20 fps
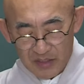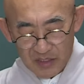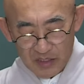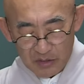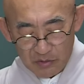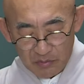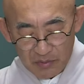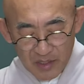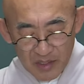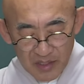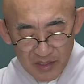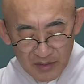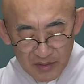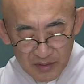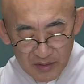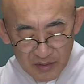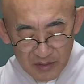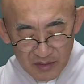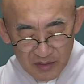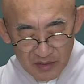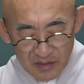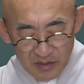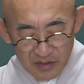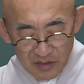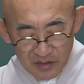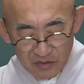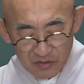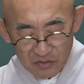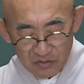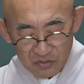이와 같은
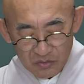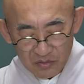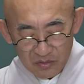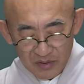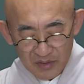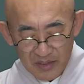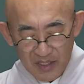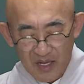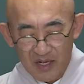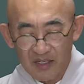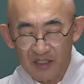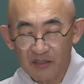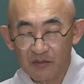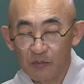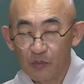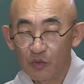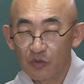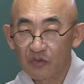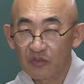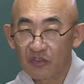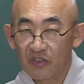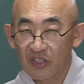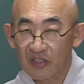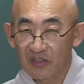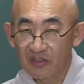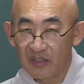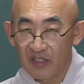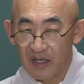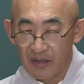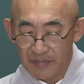인연으로 땅은 모두
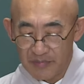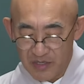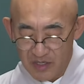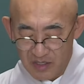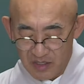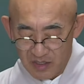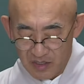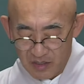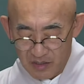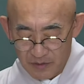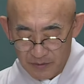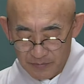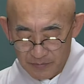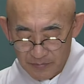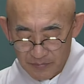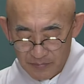청정하며